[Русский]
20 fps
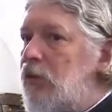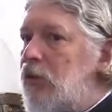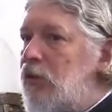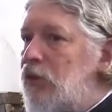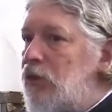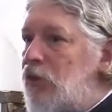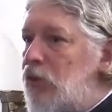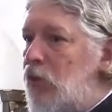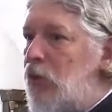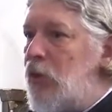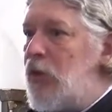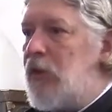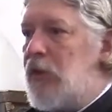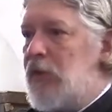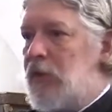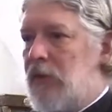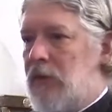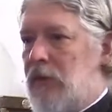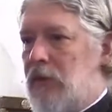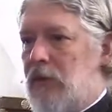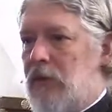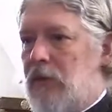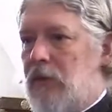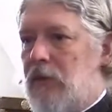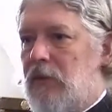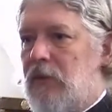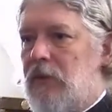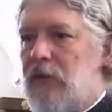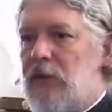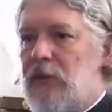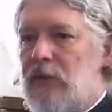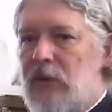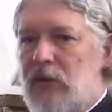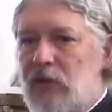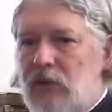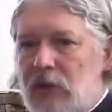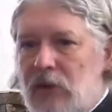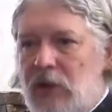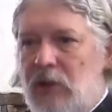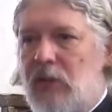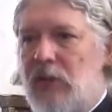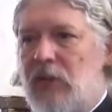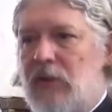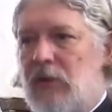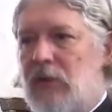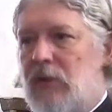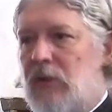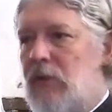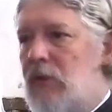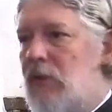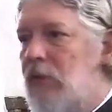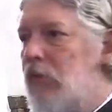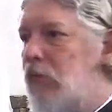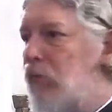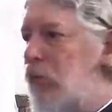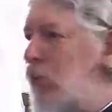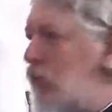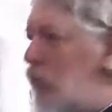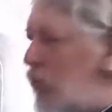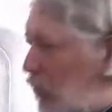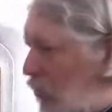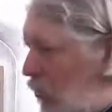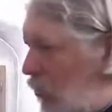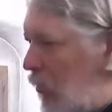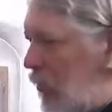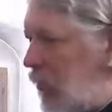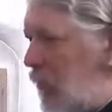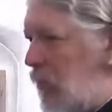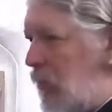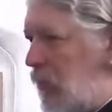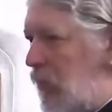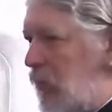Что это? Зачем это? Почему это?